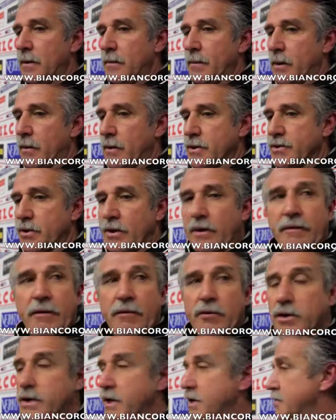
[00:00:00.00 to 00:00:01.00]
Per questo che
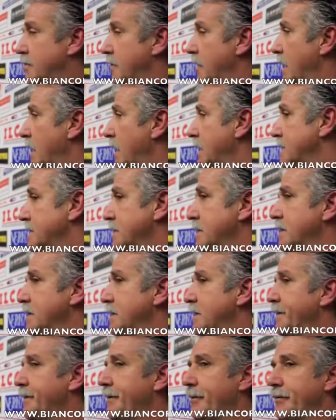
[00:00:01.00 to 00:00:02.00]
avevo chiesto ai ragazzi
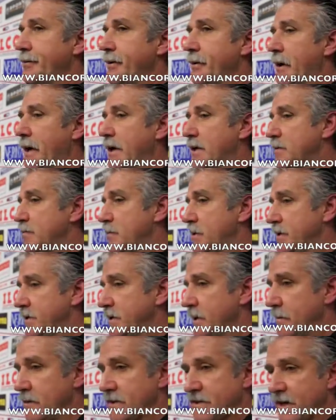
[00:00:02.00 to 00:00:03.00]
di continuare a
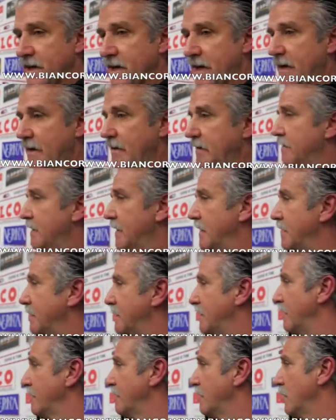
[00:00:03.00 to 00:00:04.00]
spingere per cercare di fare
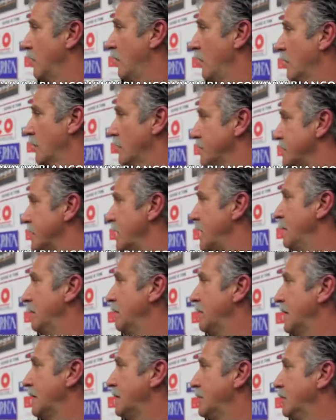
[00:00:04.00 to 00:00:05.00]
il terzo gol, cosa che hanno
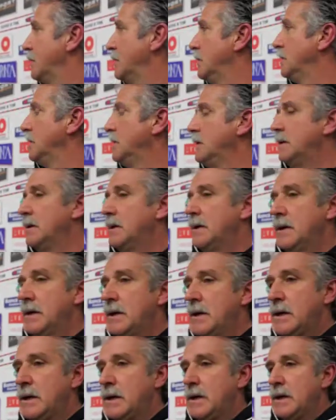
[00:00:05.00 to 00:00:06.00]
fatto.
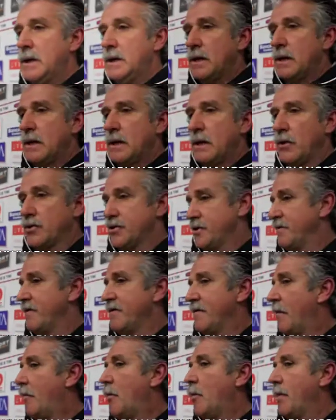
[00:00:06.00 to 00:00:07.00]
Oggi
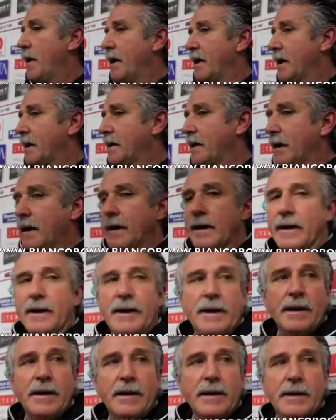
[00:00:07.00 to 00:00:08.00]
avevamo
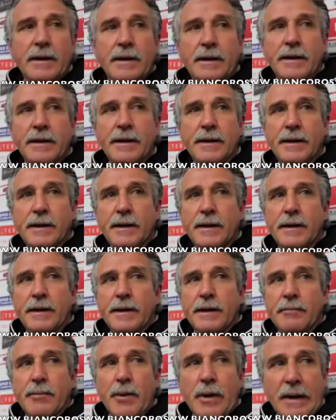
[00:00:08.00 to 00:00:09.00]
parecchie
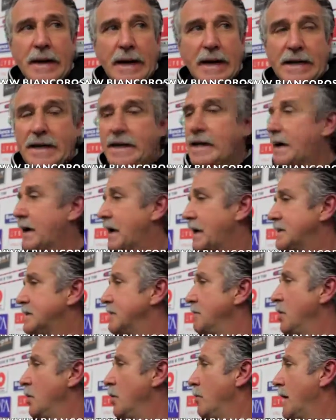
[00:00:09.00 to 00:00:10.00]
parecchi
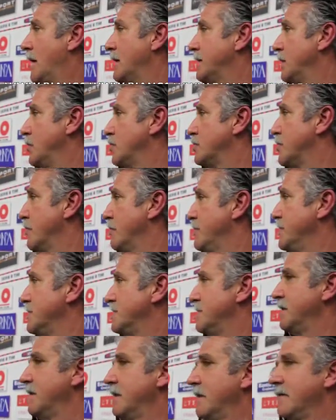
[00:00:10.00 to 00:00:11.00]
ragazzi meno matti lo si è
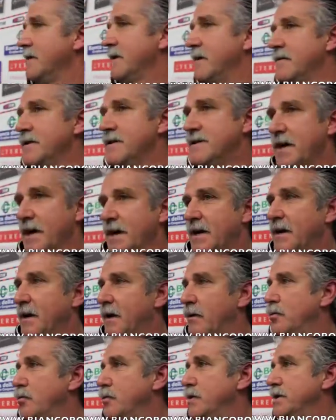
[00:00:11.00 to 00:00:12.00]
visti, ne avete visti anche
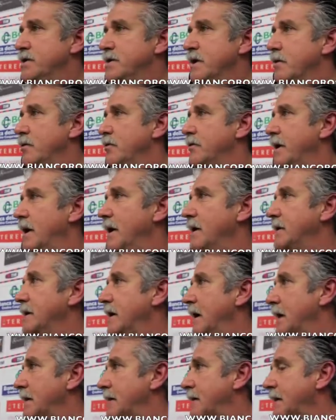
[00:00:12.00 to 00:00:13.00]
alcuni
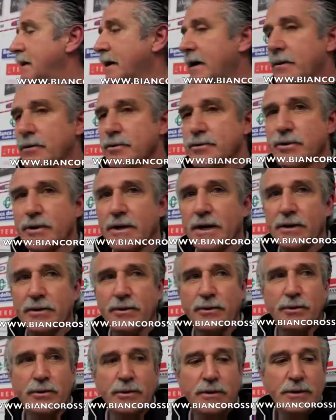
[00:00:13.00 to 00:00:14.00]
incerottati, altri che hanno
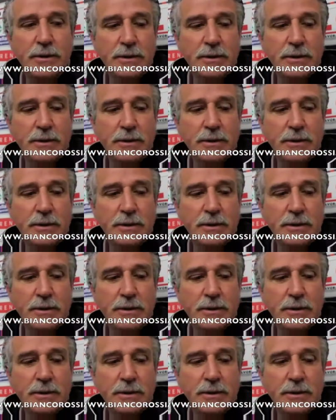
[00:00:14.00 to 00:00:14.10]
giocato